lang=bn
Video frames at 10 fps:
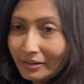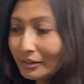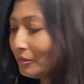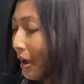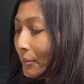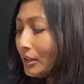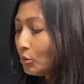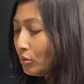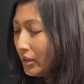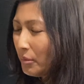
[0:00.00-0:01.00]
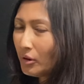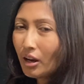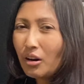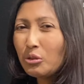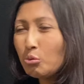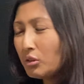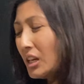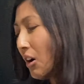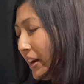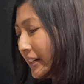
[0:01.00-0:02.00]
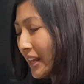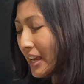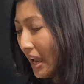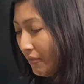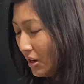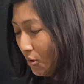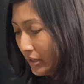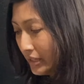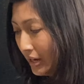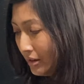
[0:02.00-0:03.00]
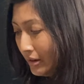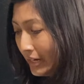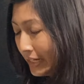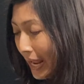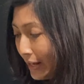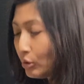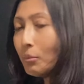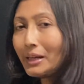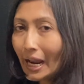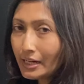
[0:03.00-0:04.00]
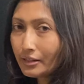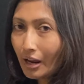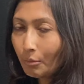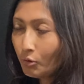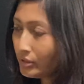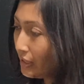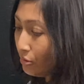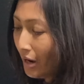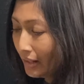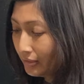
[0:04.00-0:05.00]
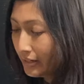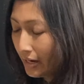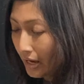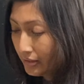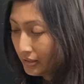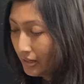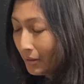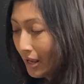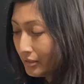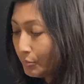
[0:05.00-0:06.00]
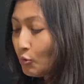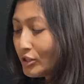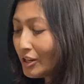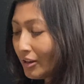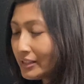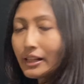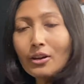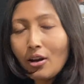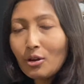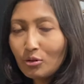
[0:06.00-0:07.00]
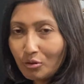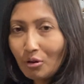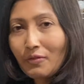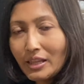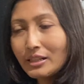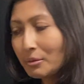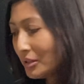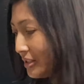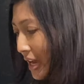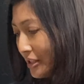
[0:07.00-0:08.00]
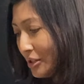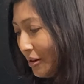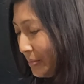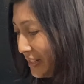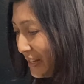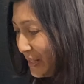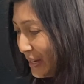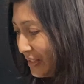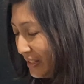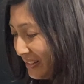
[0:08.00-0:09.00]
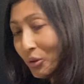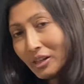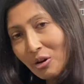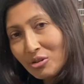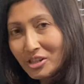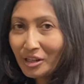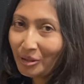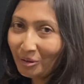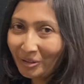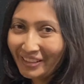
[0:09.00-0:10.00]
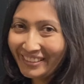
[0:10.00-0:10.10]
কিন্তু আমি দুধ দেবো না কারণ দুধ দিলে অনেকটাই হেভি হয়ে যায় এটা একদম লাইট রাখবো যেহেতু রাত্রিরে খাচ্ছি প্লাস পুষ্টিকর যাতে হয় ওই জন্যই ভেজিটেবলস যা ছিল আমি দিয়ে দিয়েছি তো এটা এখন সিদ্ধ হোক